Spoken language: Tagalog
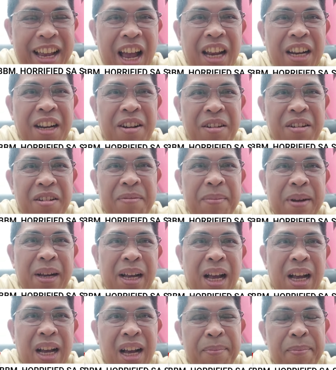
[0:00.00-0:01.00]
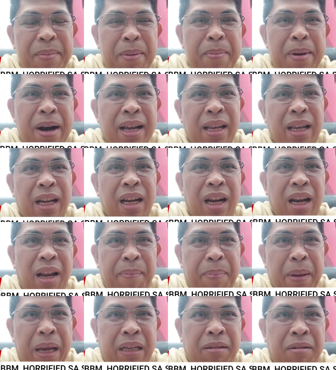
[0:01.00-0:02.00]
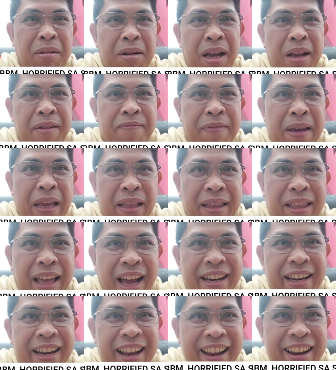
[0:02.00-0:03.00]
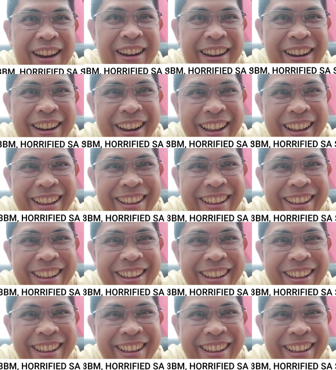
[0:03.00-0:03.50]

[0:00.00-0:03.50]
Ganon mga kababayan na epekto ng fentanyl.